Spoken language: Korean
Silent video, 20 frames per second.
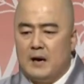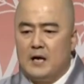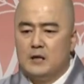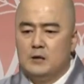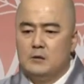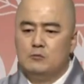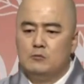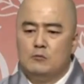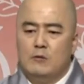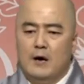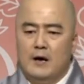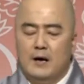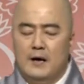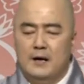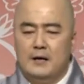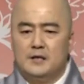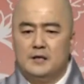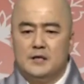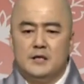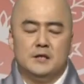
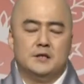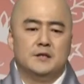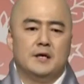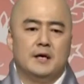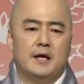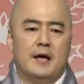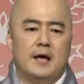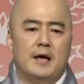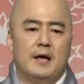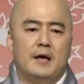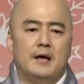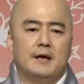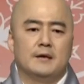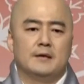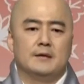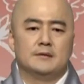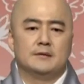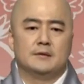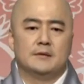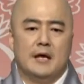밝음과 긍정의
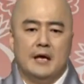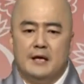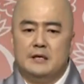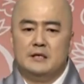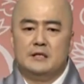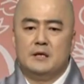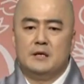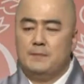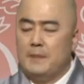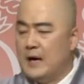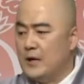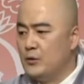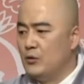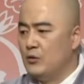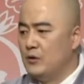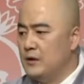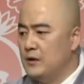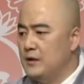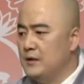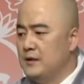어, 에너지의
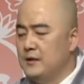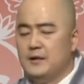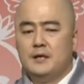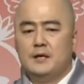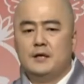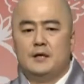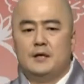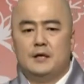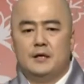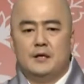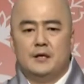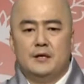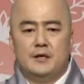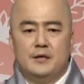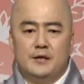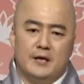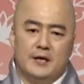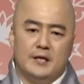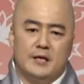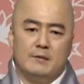파동을
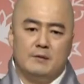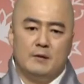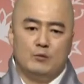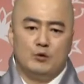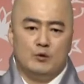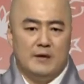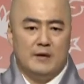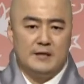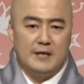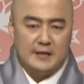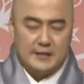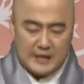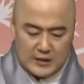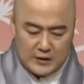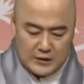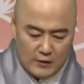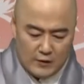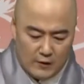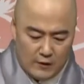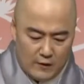일으켜야 됩니다. 무슨 말인지
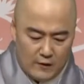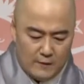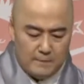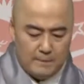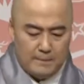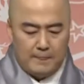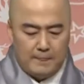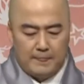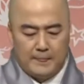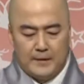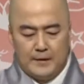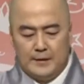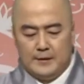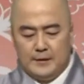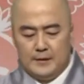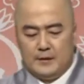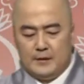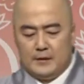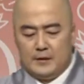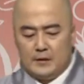아시겠죠?
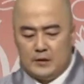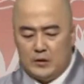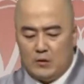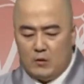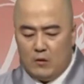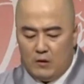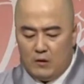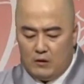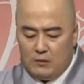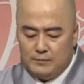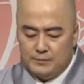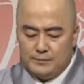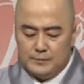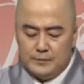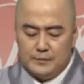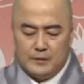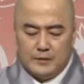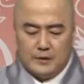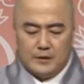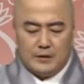예. 그리고
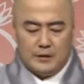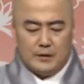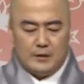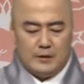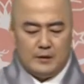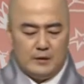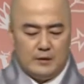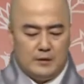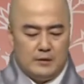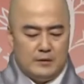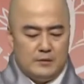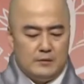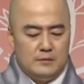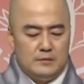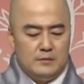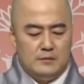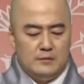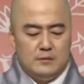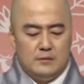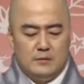어,
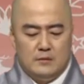